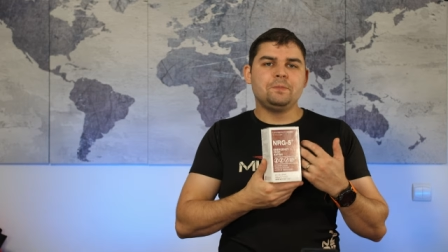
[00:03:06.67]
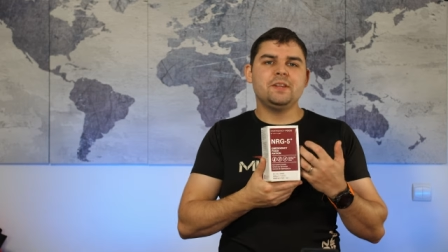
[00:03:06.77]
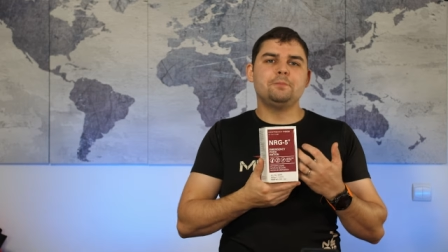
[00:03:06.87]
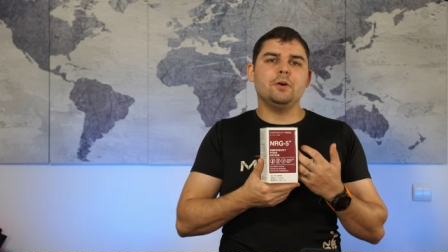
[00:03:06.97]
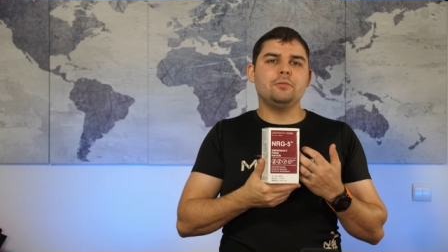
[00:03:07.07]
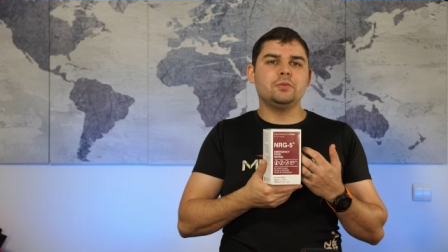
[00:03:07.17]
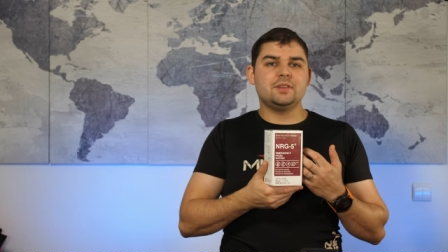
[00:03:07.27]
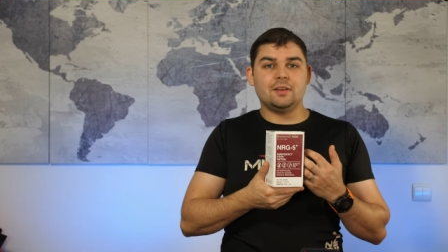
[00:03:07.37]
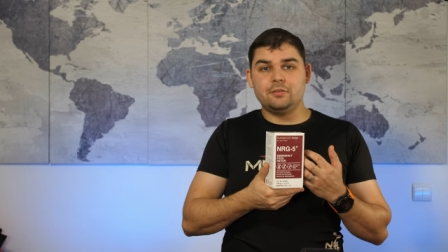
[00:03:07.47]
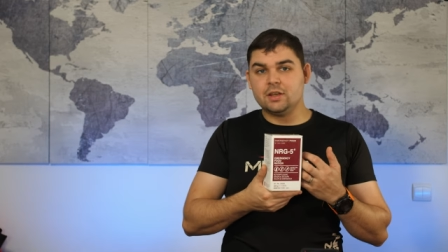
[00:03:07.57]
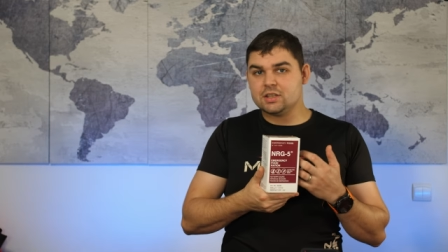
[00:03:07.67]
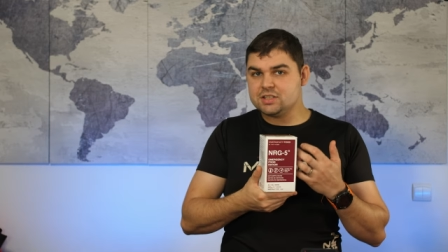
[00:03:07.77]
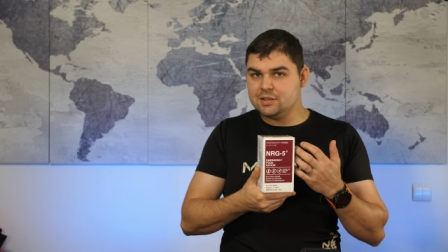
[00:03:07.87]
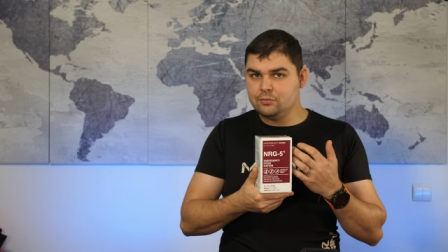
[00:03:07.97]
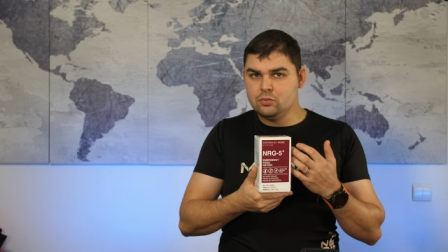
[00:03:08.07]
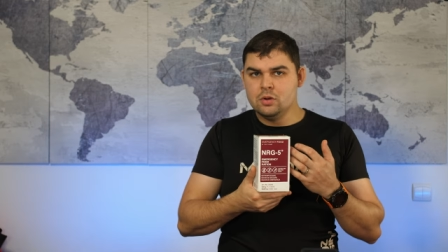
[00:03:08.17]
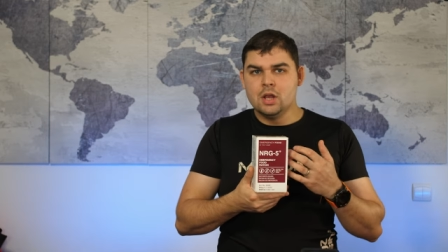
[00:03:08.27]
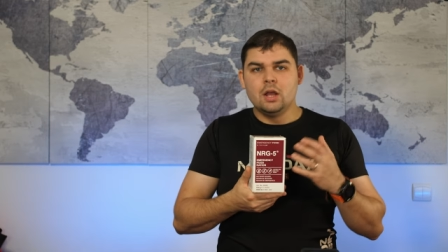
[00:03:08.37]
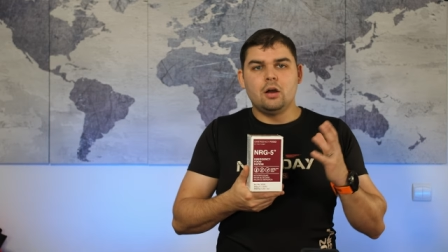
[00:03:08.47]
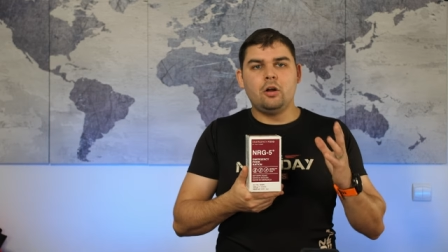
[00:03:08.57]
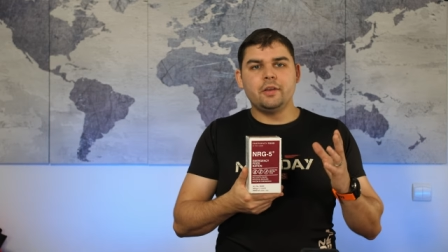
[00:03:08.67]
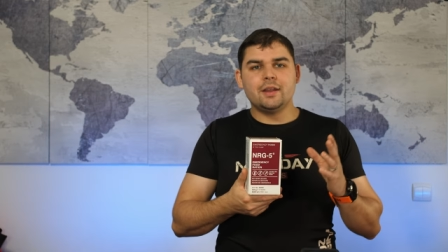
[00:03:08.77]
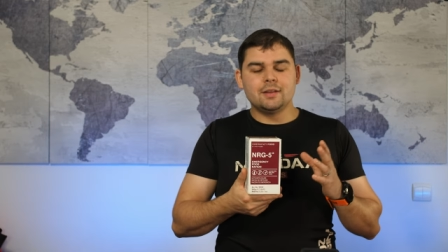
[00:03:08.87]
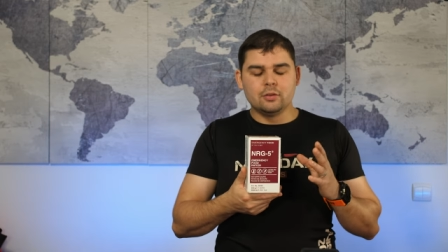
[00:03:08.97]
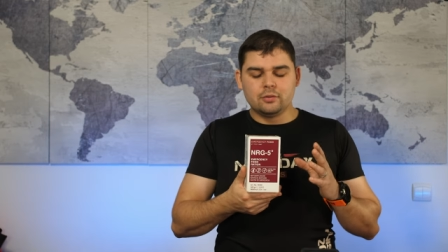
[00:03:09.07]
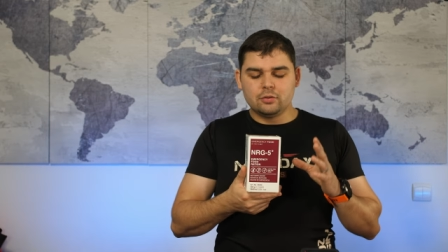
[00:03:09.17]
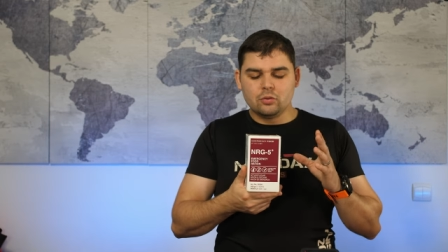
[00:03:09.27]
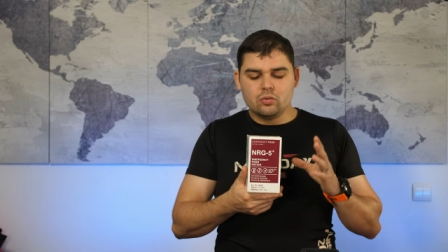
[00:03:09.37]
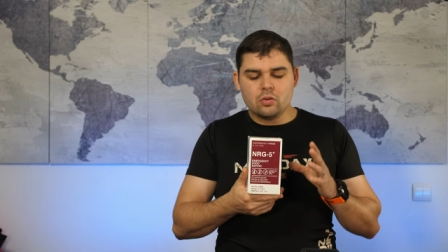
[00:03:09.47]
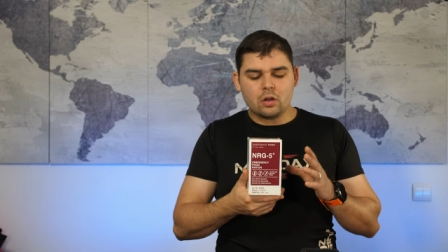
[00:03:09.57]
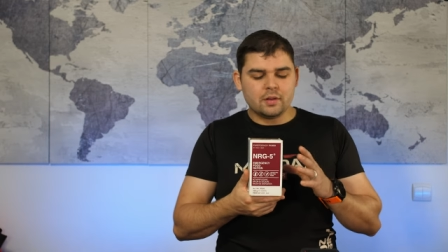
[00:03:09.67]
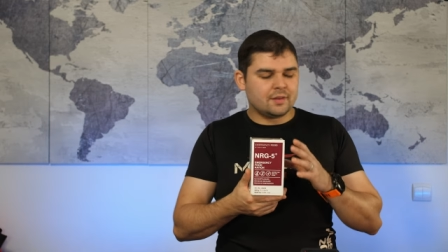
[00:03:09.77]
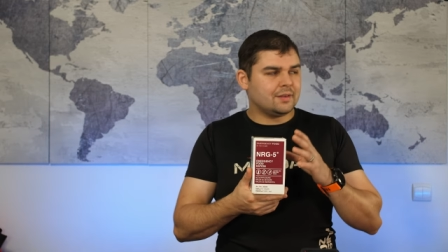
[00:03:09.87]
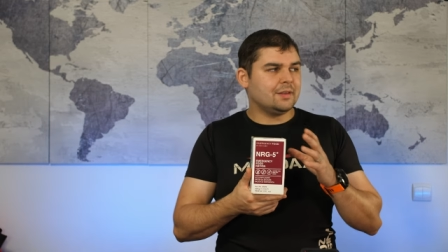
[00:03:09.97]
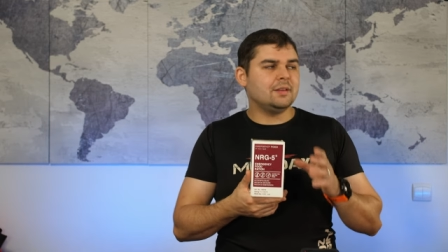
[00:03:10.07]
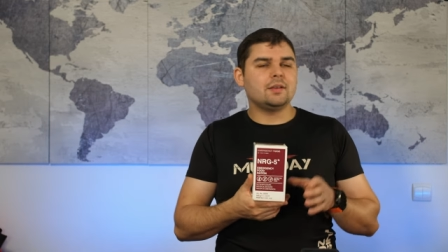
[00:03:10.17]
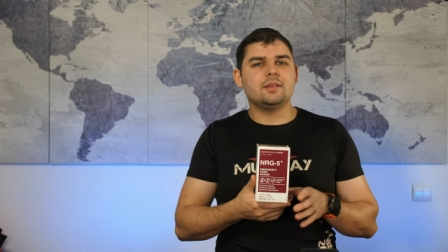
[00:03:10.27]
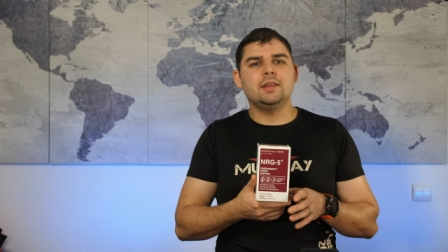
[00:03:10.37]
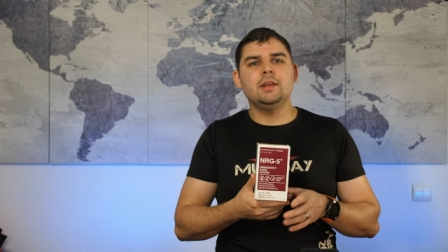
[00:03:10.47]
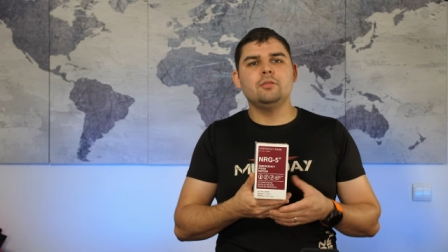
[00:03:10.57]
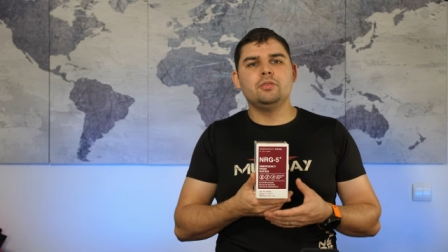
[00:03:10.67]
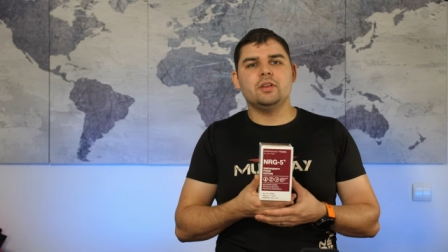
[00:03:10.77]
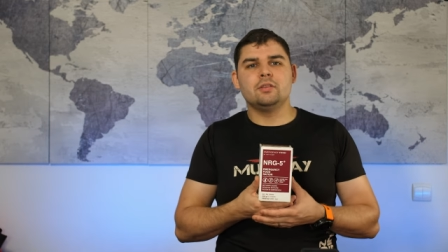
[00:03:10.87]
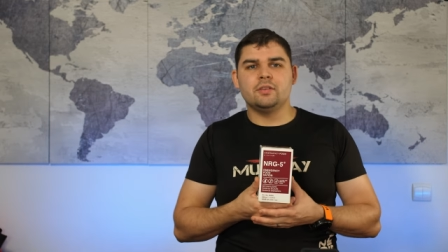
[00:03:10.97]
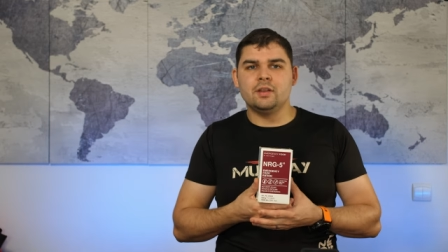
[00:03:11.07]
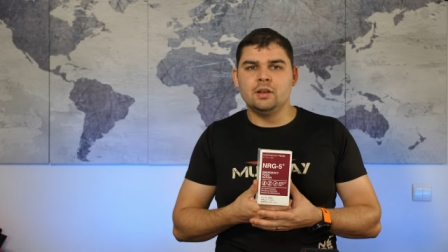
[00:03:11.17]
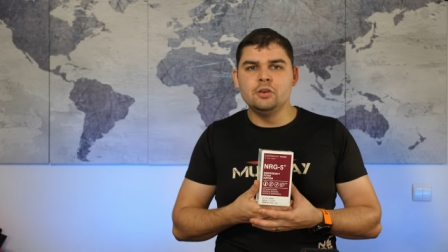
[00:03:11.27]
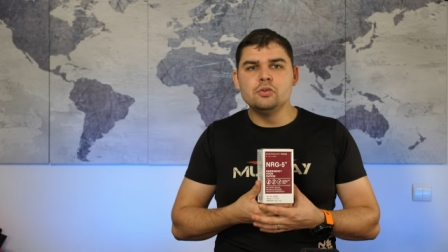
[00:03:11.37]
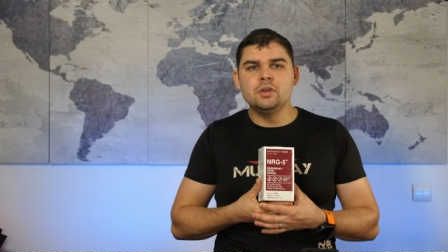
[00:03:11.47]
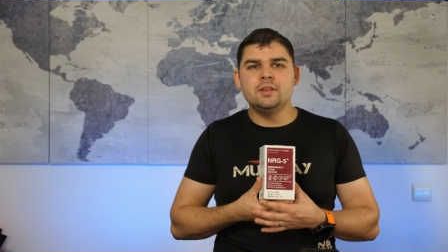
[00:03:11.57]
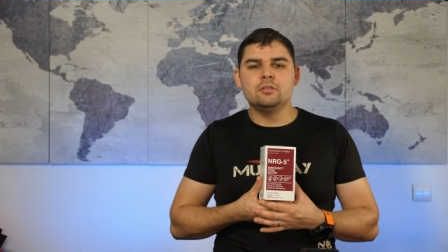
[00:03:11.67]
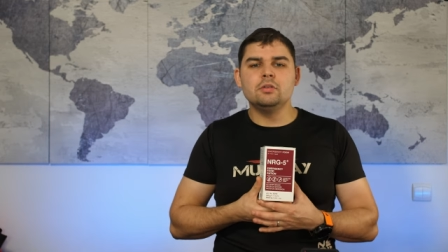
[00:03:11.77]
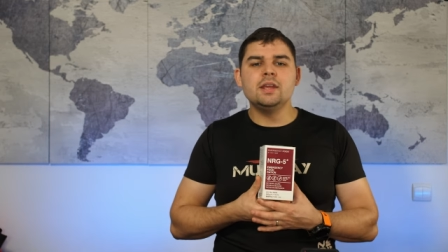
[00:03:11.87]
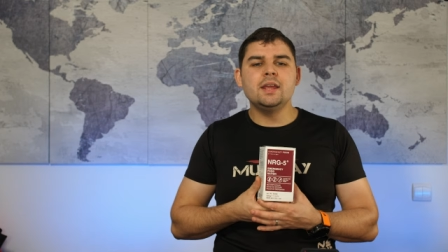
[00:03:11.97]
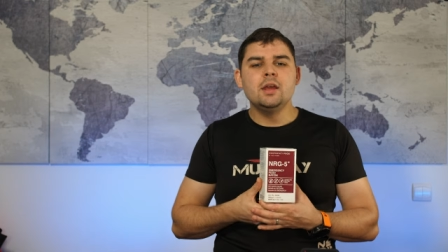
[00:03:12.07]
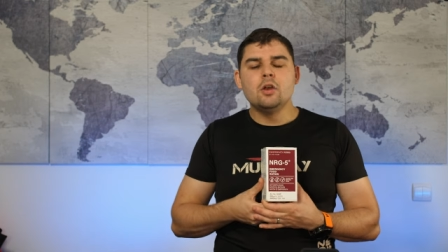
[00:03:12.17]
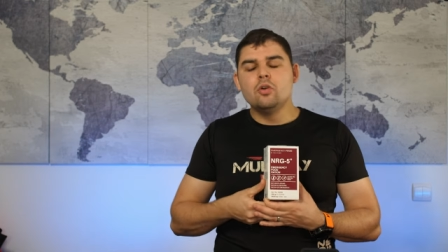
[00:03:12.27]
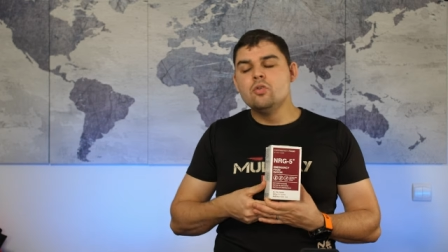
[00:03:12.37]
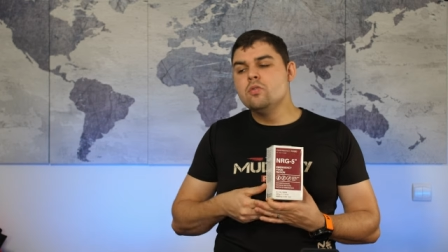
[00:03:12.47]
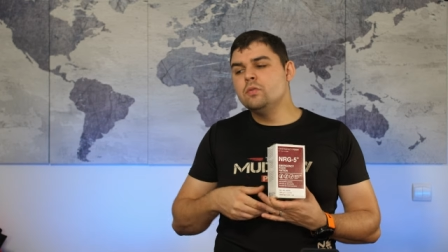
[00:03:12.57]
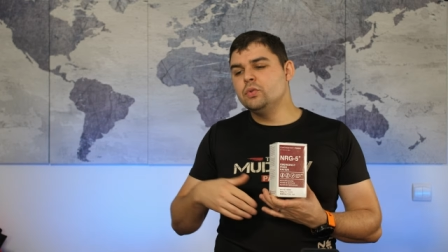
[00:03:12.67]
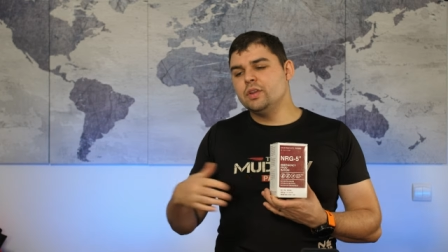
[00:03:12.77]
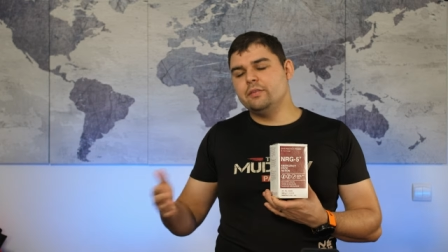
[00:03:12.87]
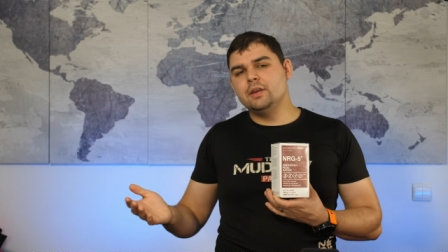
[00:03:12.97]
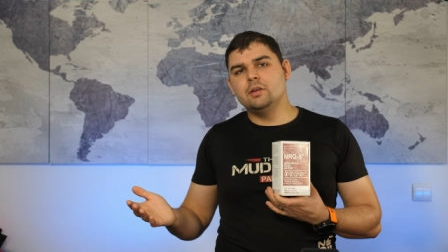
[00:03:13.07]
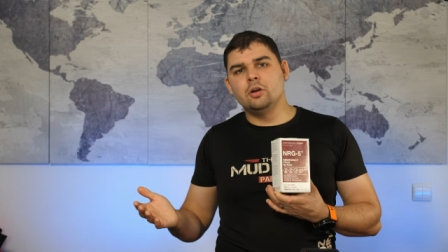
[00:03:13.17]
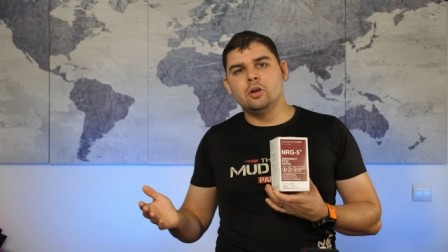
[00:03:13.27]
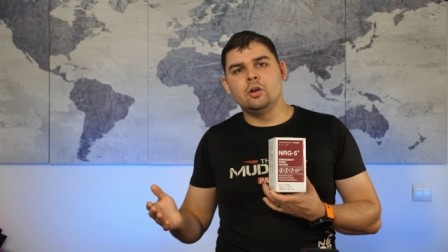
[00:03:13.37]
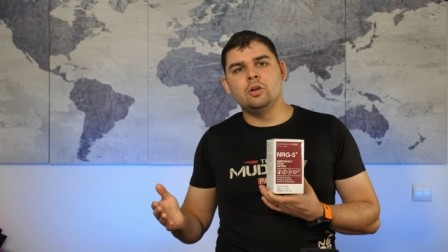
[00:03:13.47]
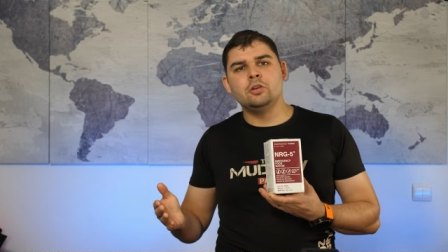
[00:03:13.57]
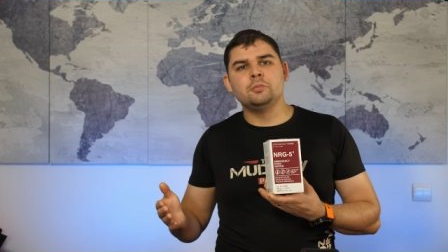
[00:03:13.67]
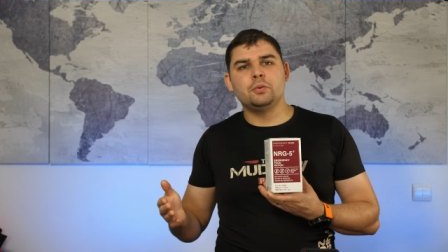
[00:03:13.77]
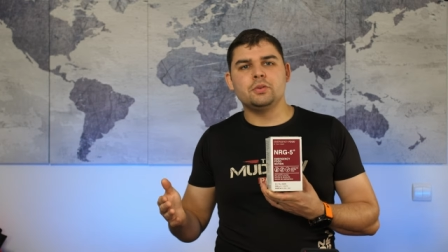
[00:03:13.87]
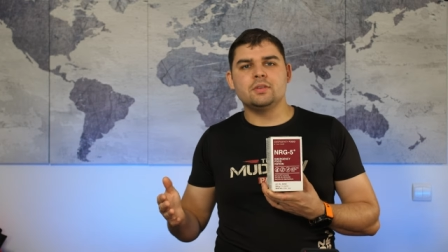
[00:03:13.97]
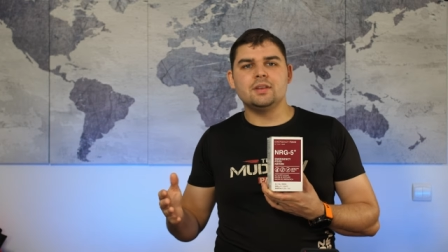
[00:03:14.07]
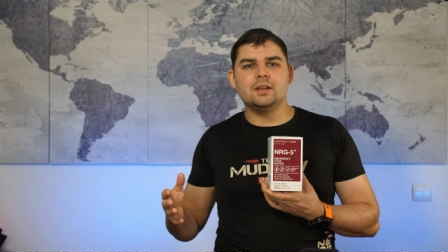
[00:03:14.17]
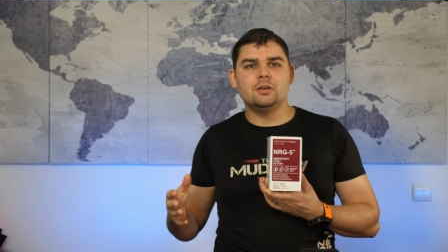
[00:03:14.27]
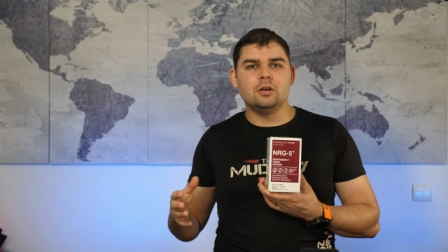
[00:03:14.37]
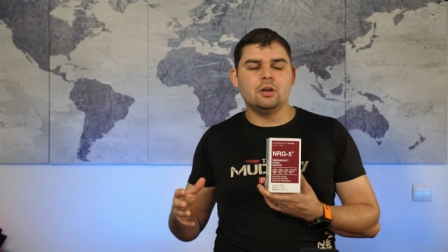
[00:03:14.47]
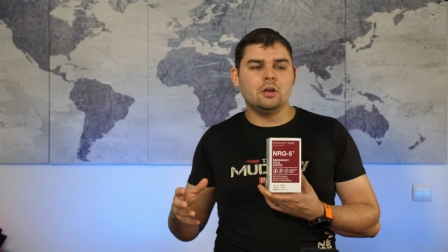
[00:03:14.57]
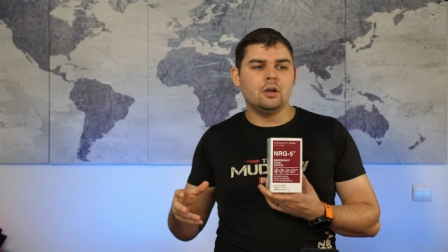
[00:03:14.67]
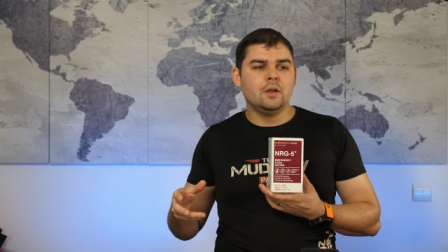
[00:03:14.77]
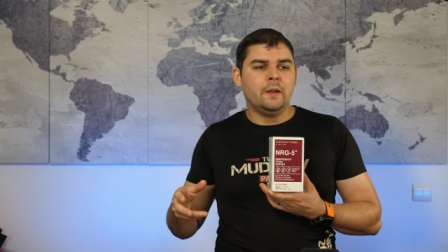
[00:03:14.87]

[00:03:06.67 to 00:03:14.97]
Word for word: qui peuvent vous servir chez vous en cas de secours, c'est-à-dire que si vous êtes dans un lieu isolé où vous avez euh, une potentielle... Euh,